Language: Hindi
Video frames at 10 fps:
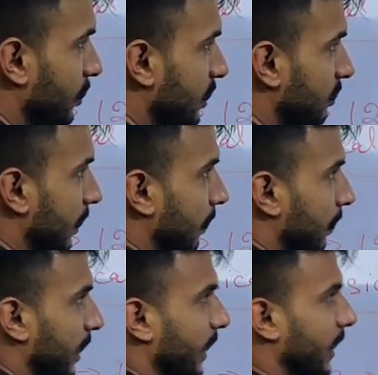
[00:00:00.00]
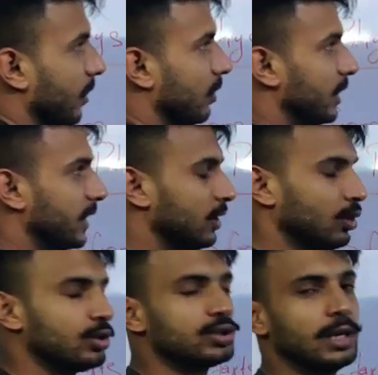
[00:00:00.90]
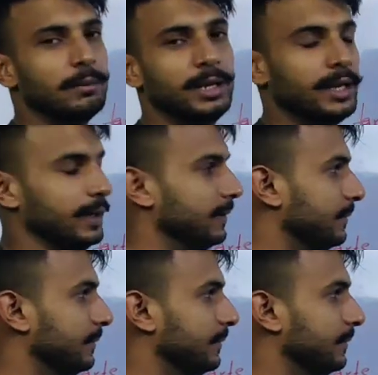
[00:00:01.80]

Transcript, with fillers: जिसमें लड़के और लड़की दोनों शामिल है